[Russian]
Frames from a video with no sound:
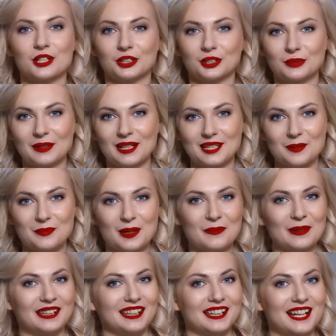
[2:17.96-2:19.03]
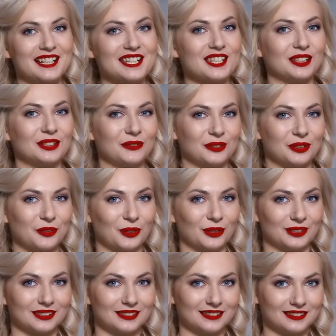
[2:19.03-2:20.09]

уже думаете про макияж на Новый год?